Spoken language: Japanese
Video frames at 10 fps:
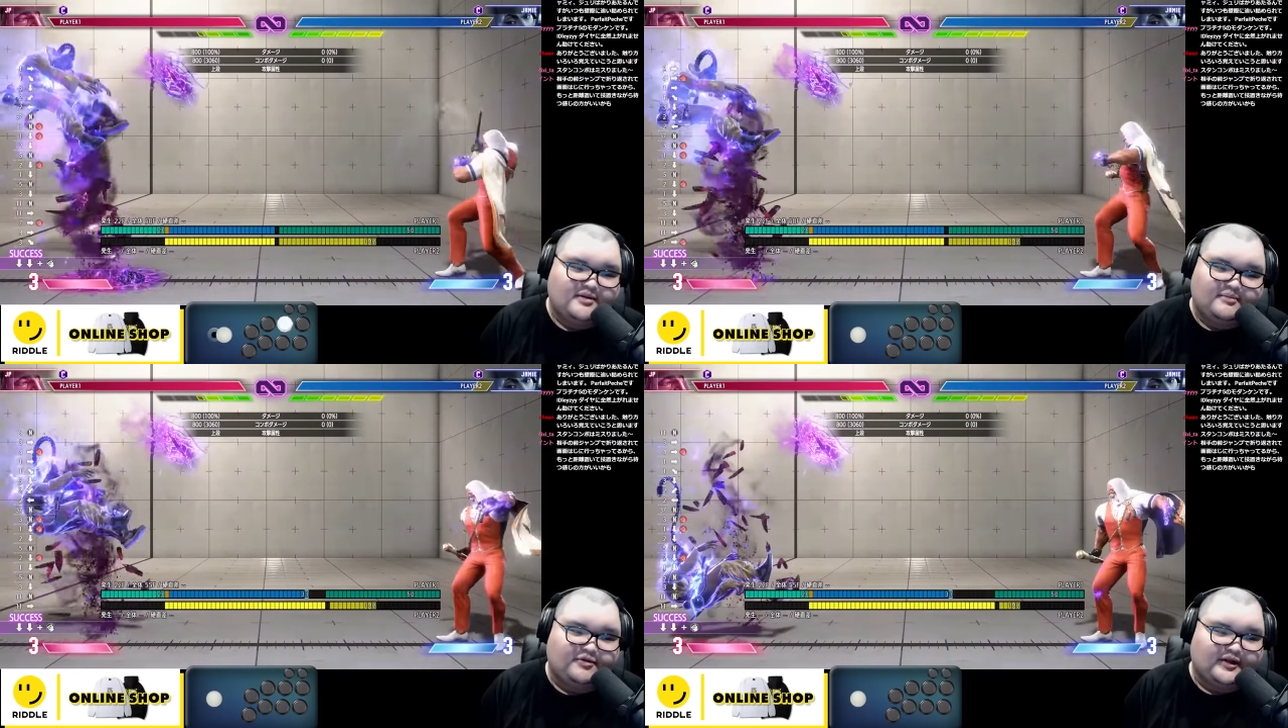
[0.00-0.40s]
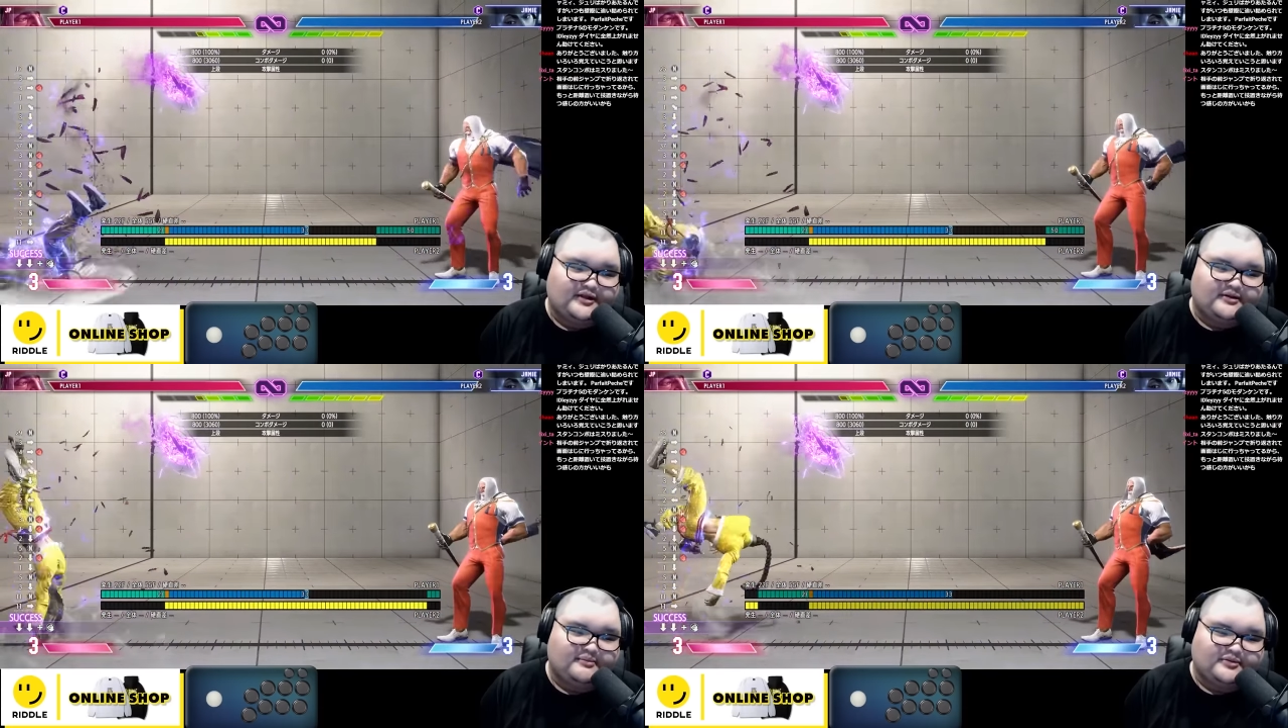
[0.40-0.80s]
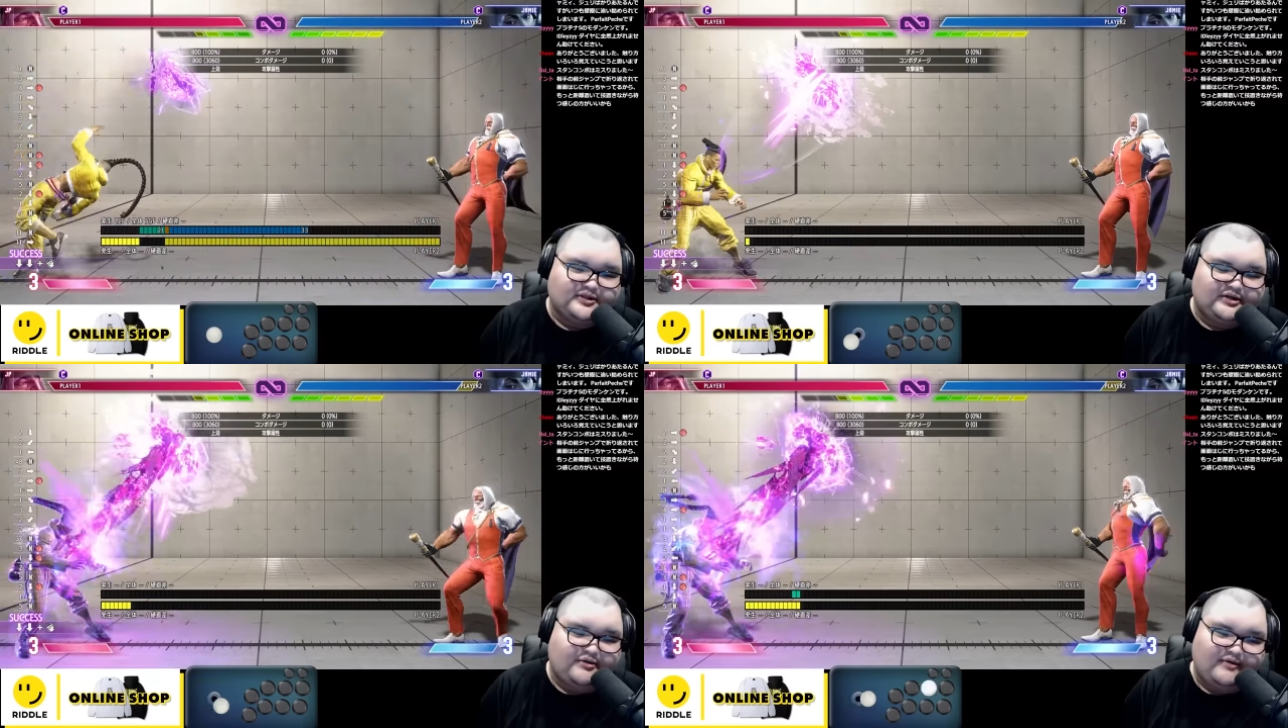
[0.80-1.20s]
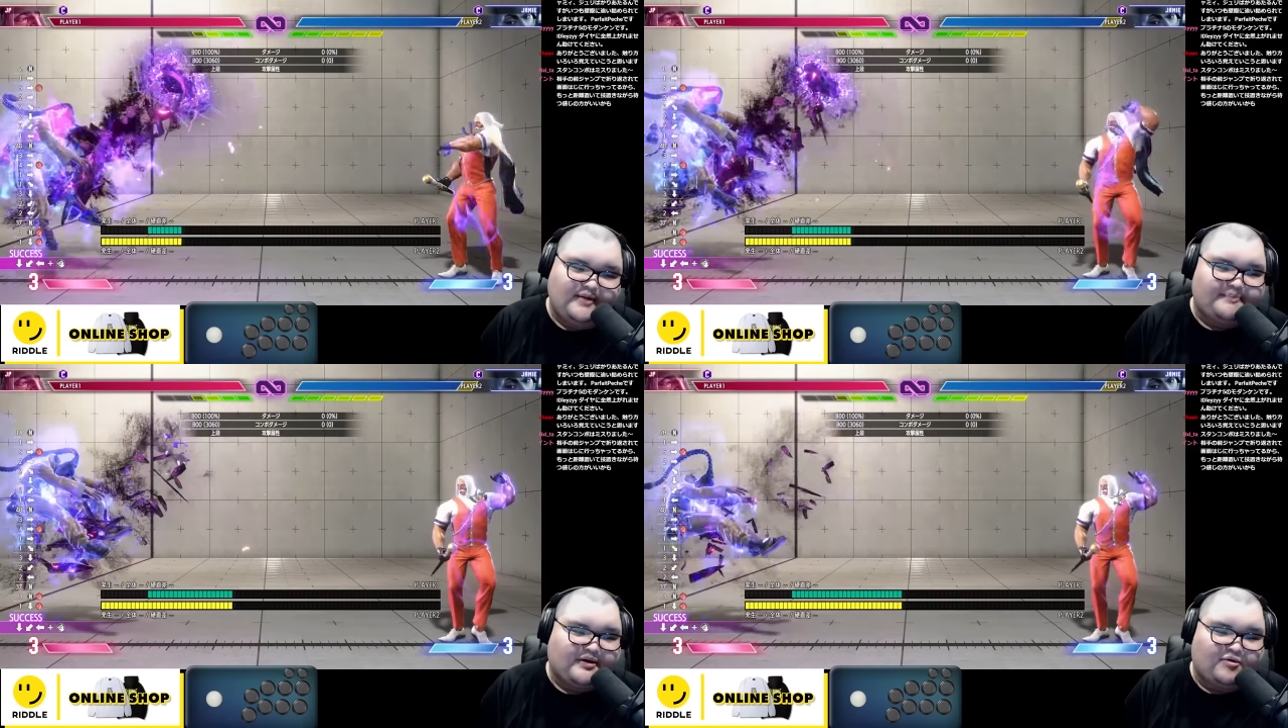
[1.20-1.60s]
うもうね基本は
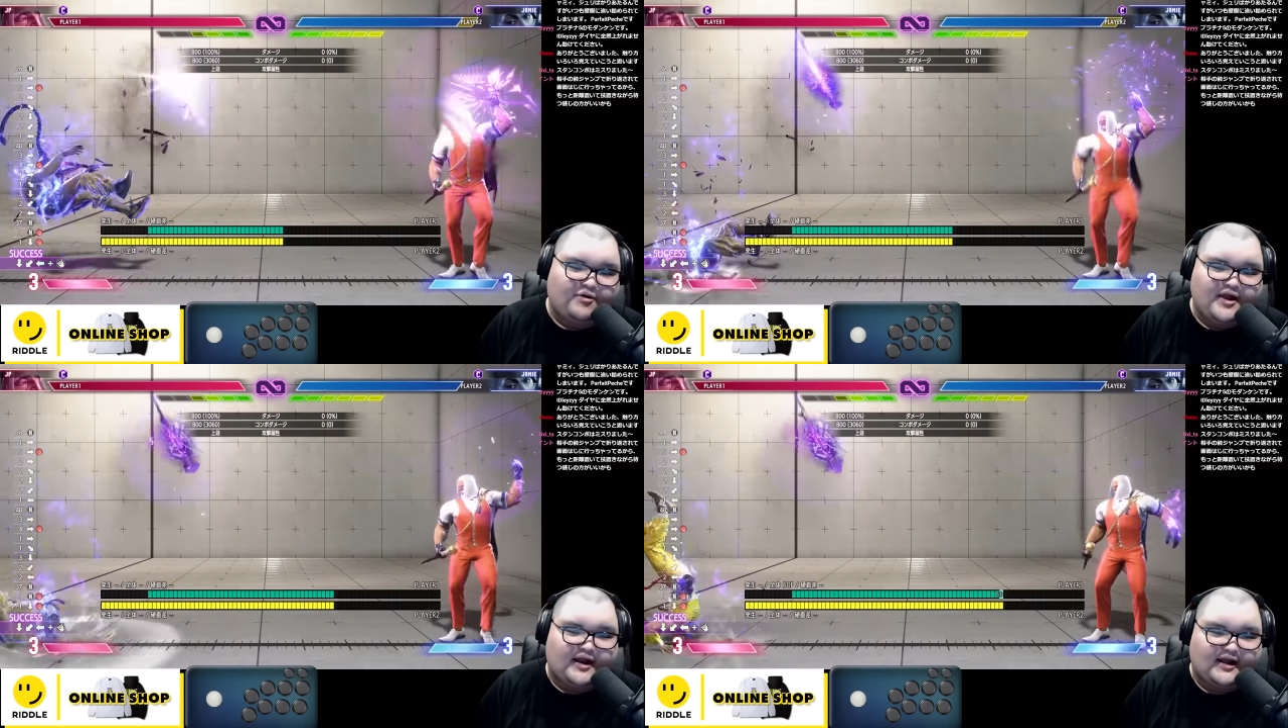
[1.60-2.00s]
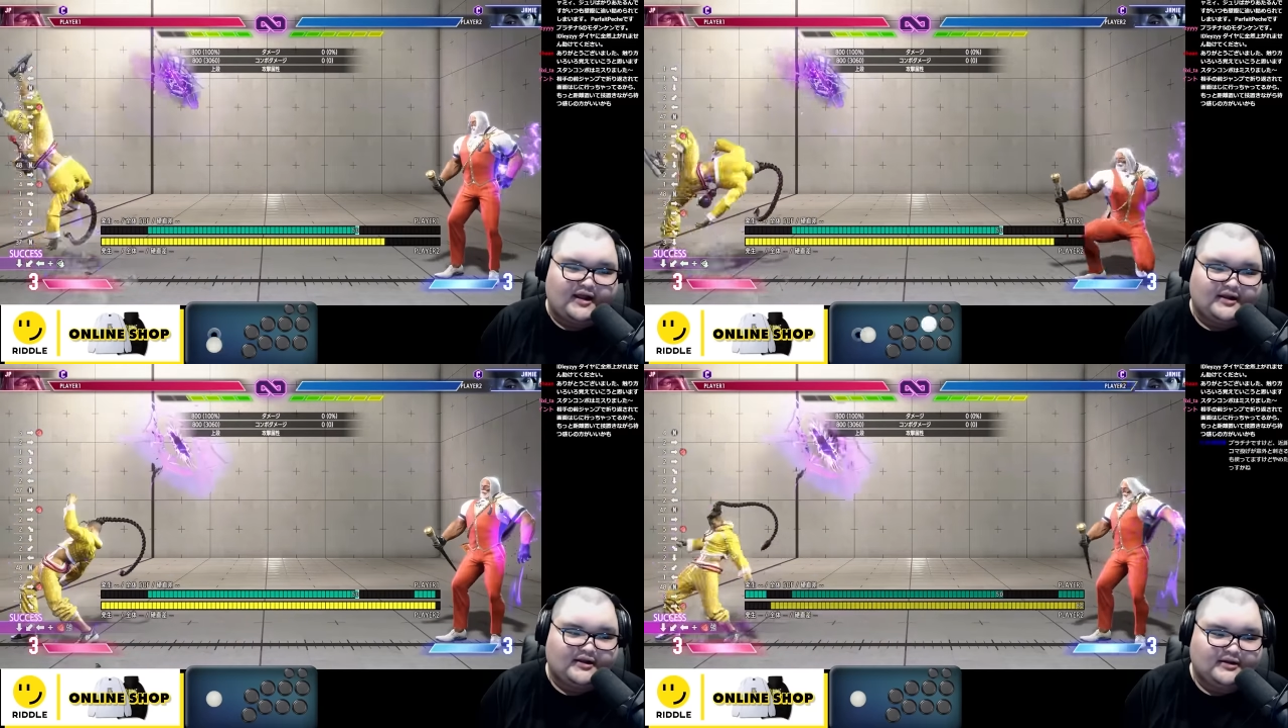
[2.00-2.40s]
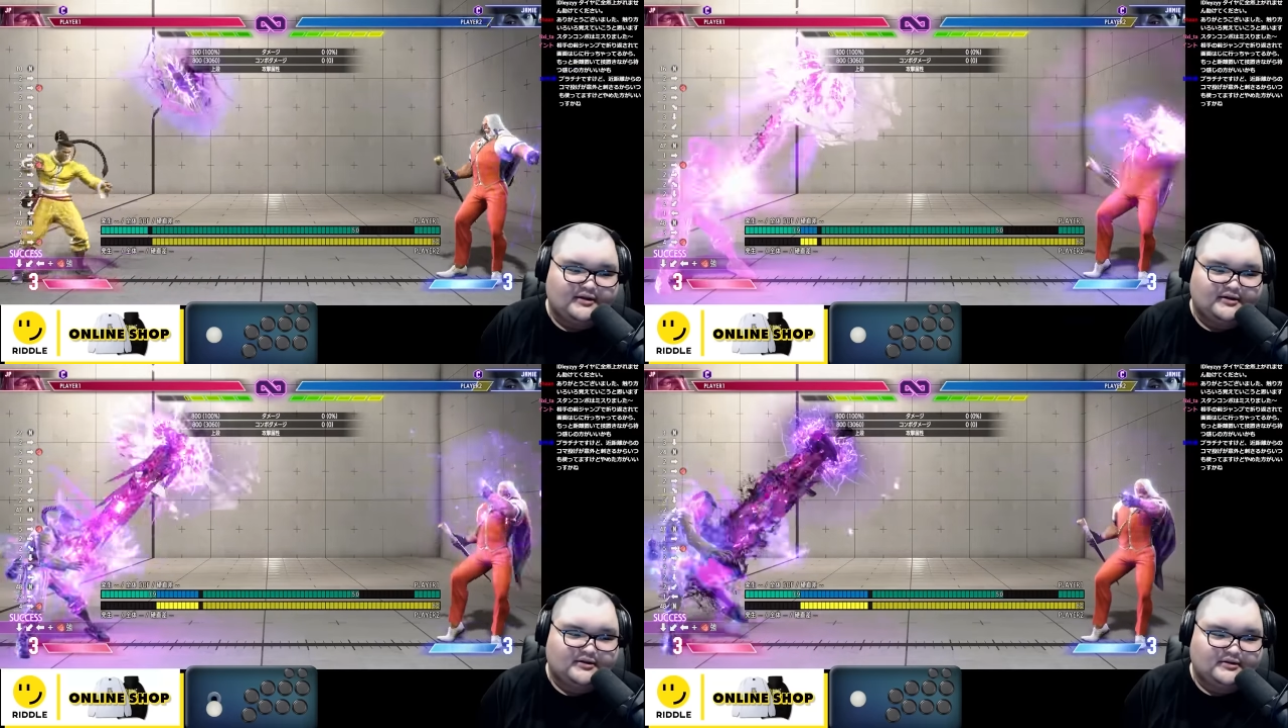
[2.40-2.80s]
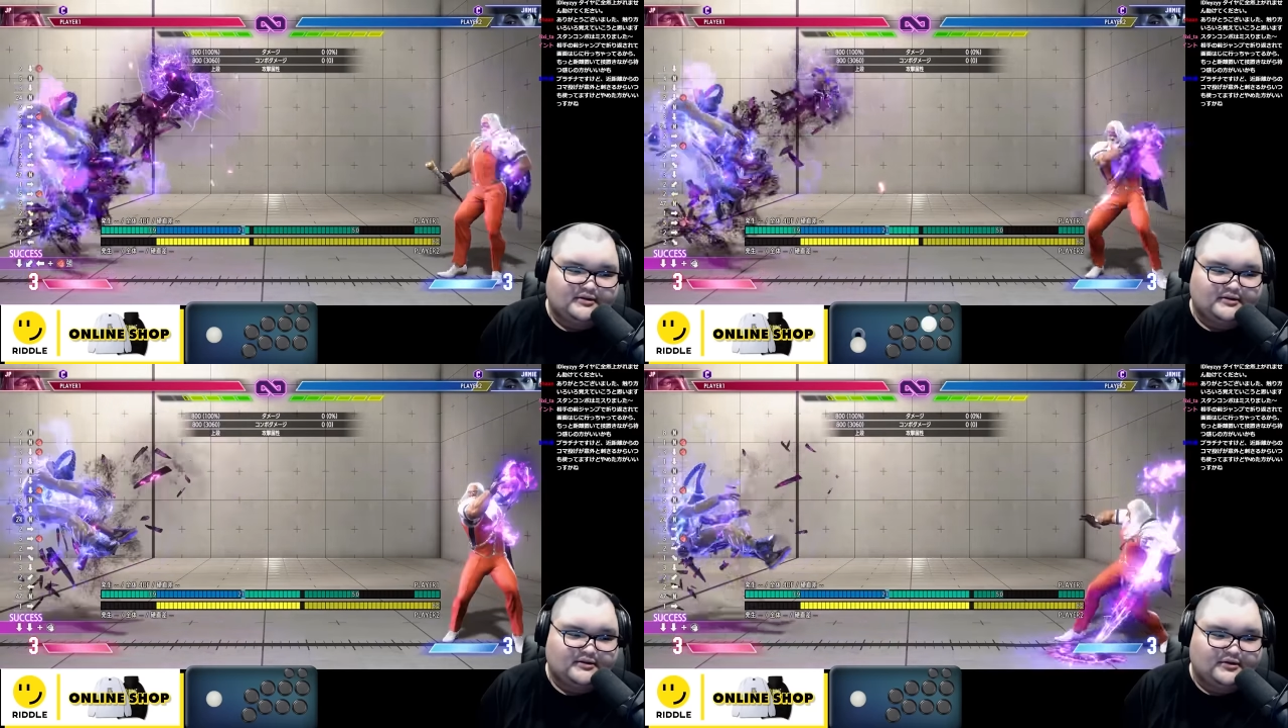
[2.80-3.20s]
やっぱこれやね
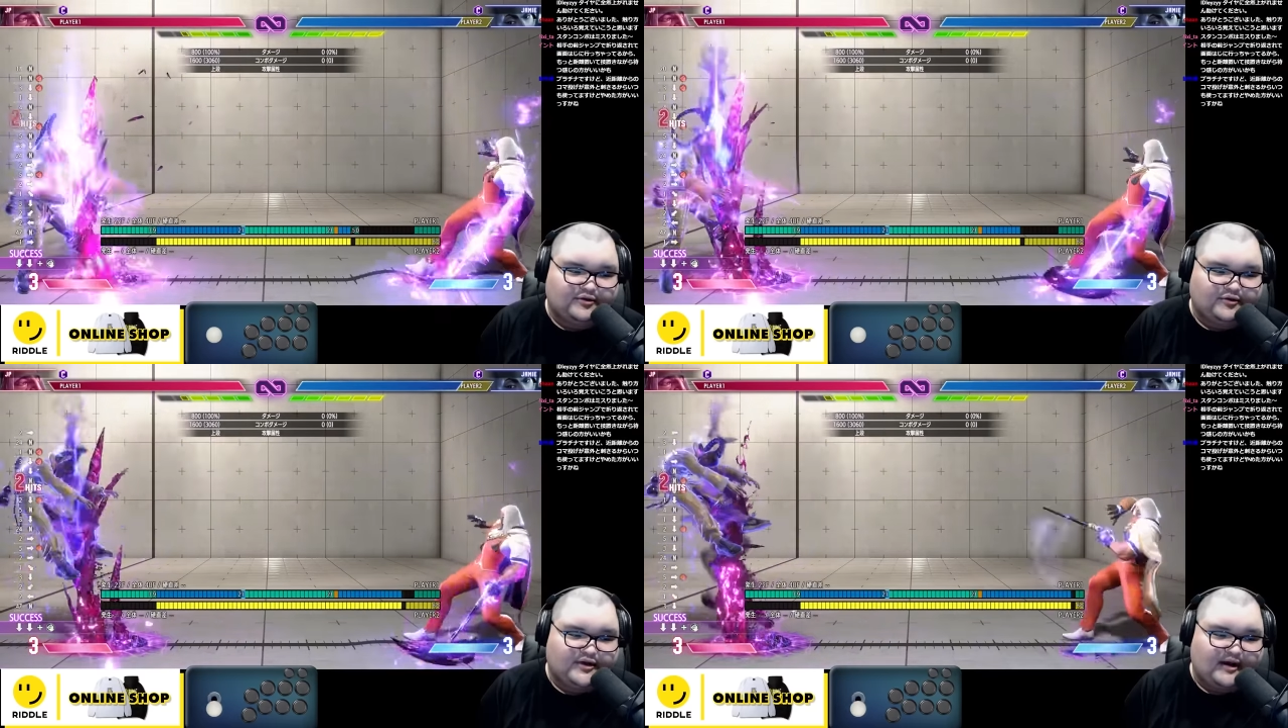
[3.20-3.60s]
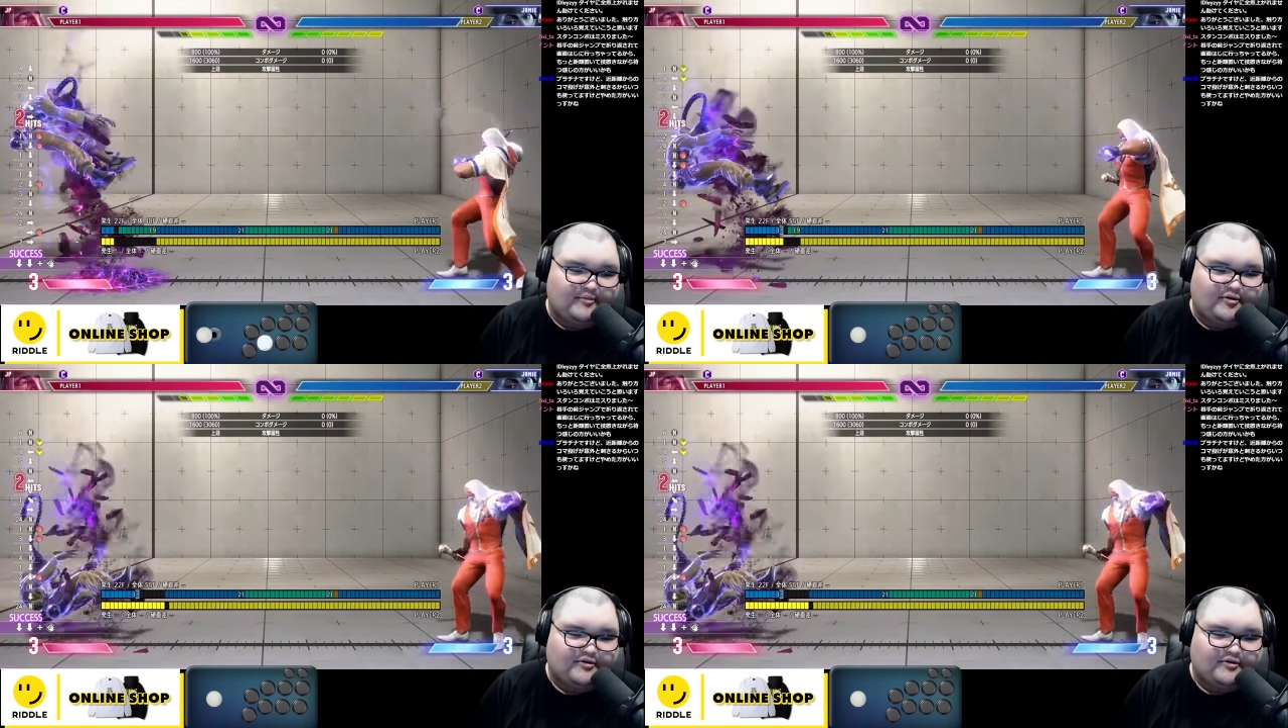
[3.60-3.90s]
どのキャラも